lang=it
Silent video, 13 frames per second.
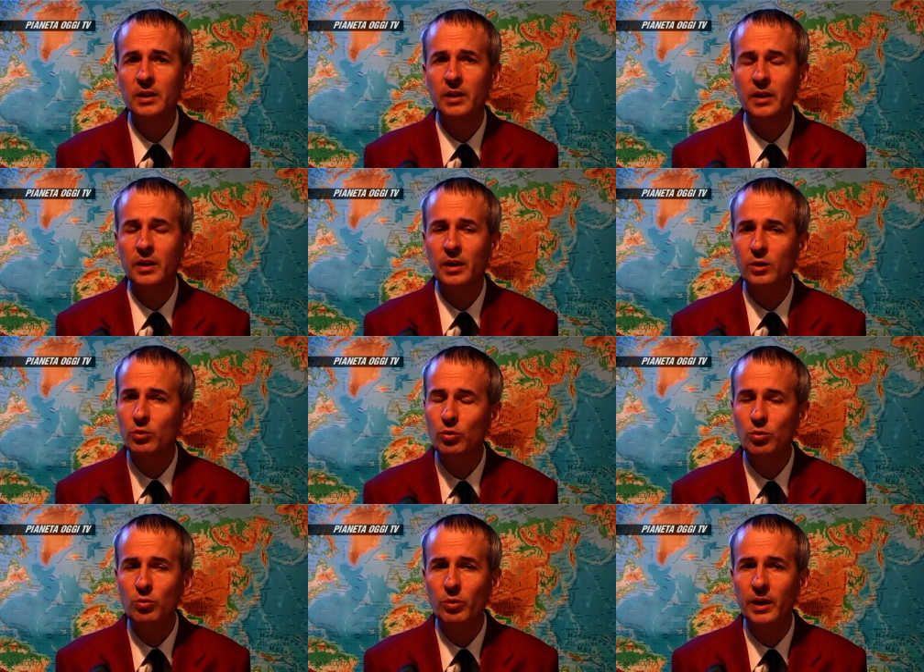Eh,
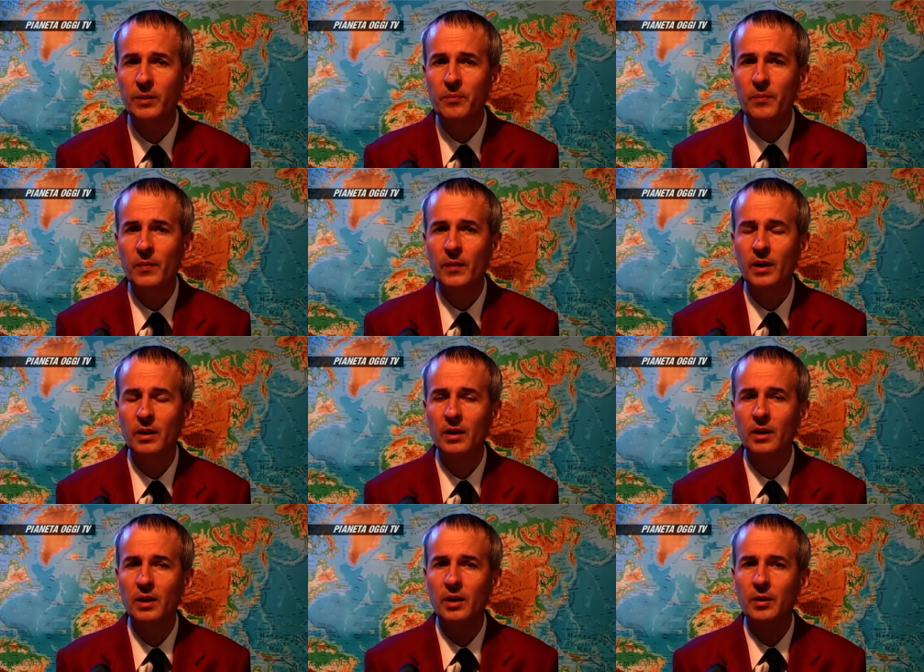dunque
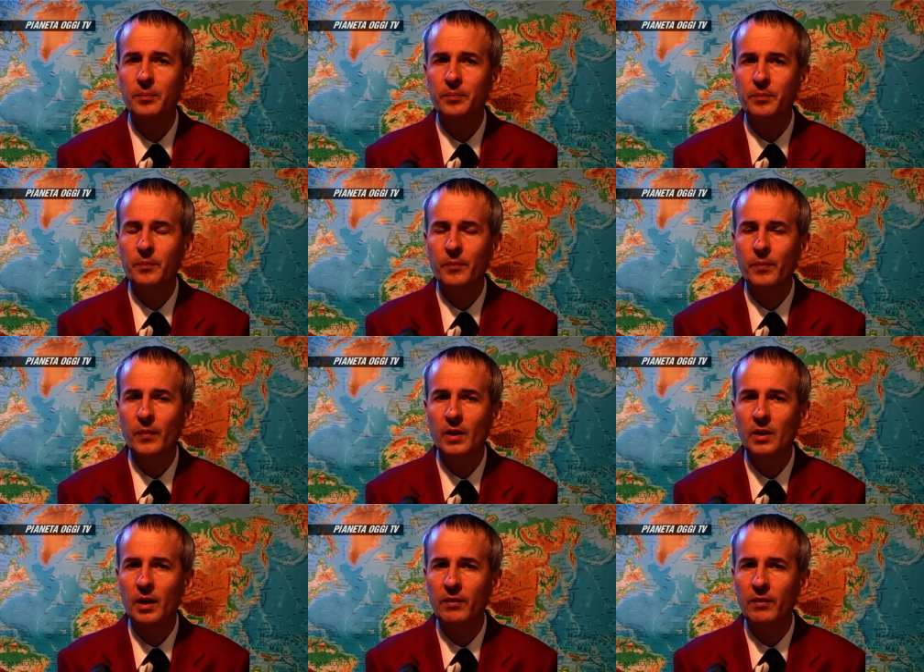ehm,